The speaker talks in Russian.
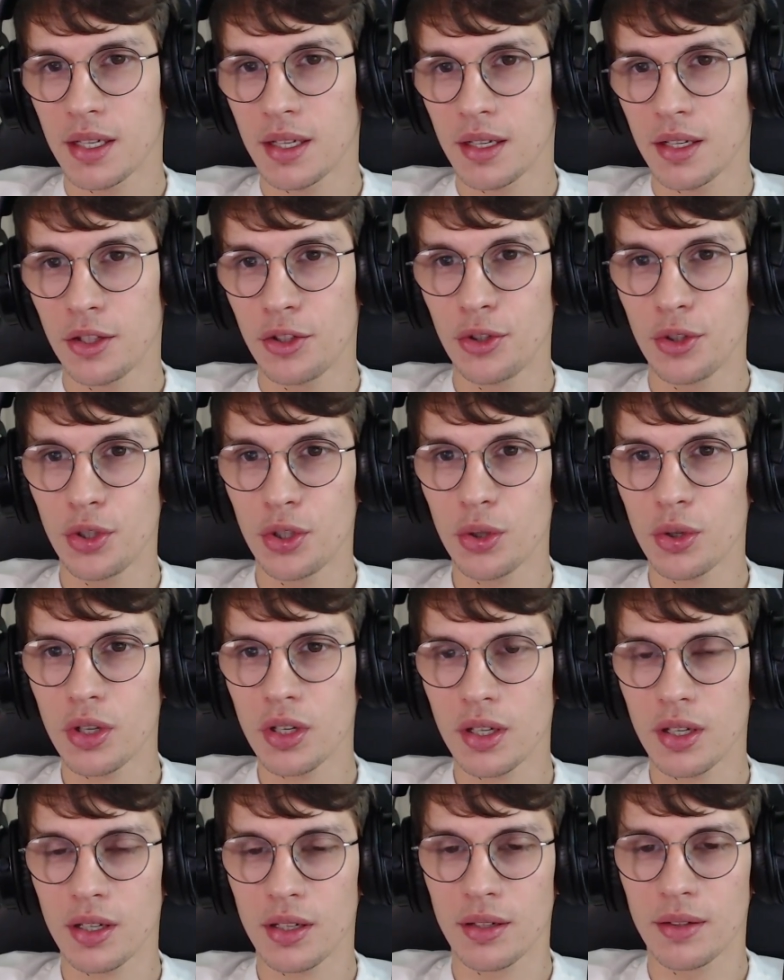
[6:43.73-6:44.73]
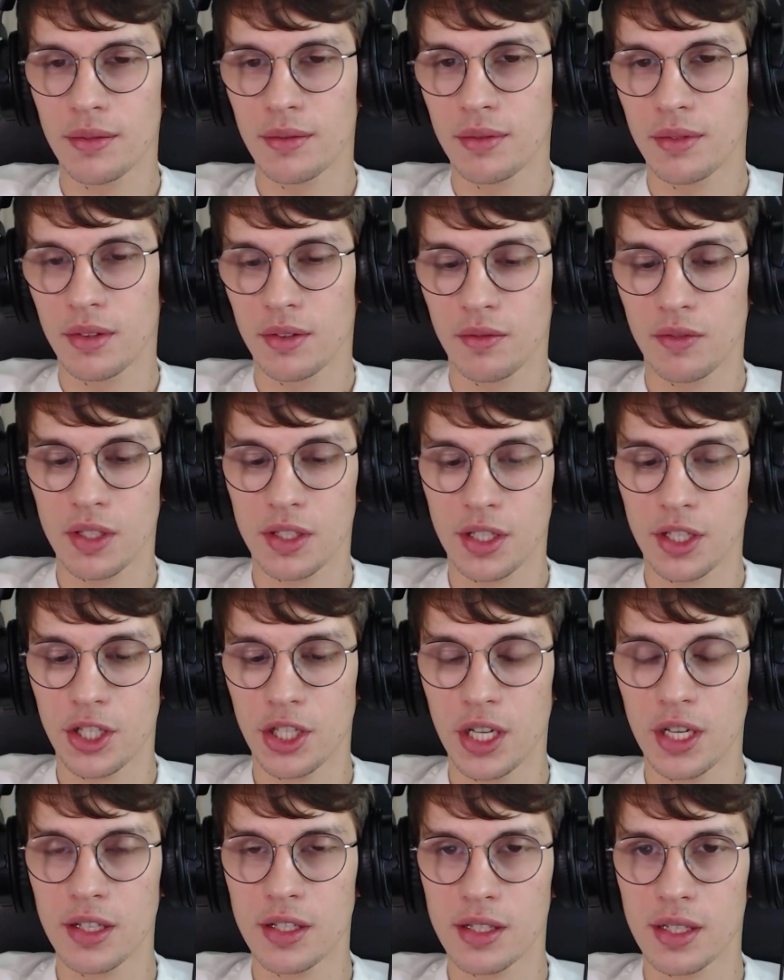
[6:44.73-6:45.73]
Нью-Йорк,
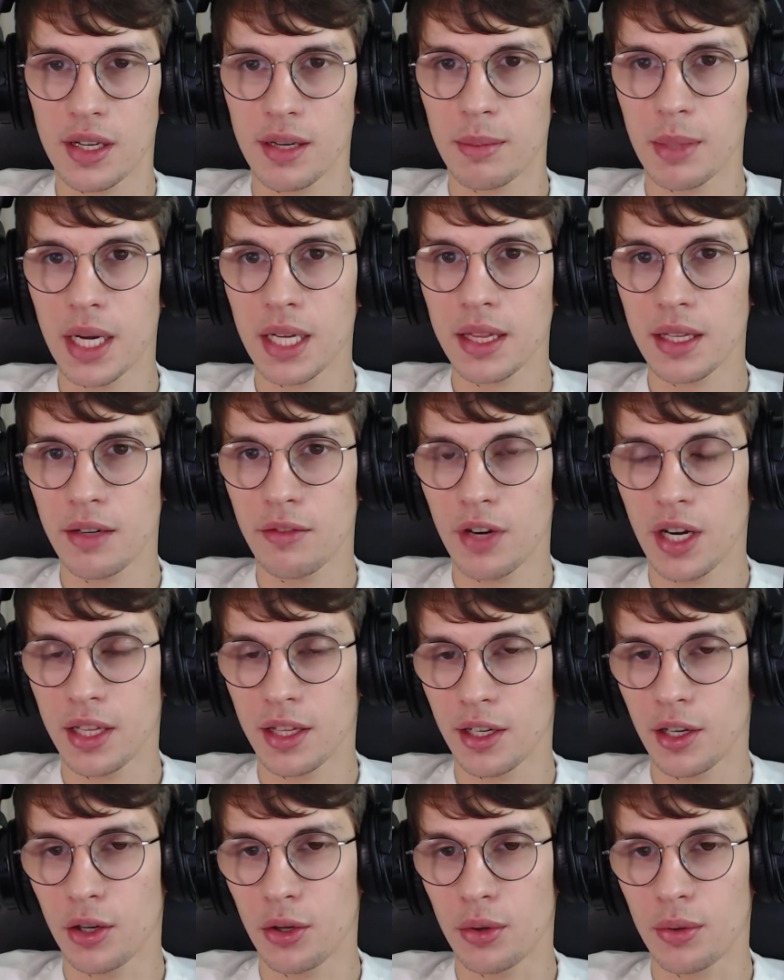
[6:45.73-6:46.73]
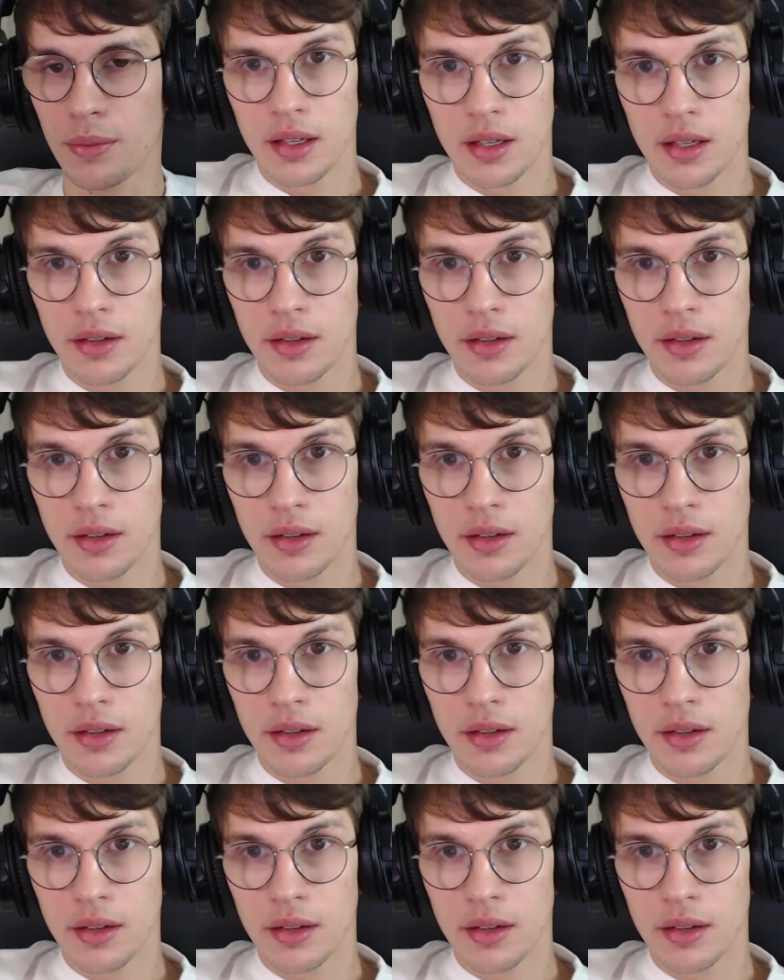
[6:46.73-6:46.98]
возвращаются обратно в Англию.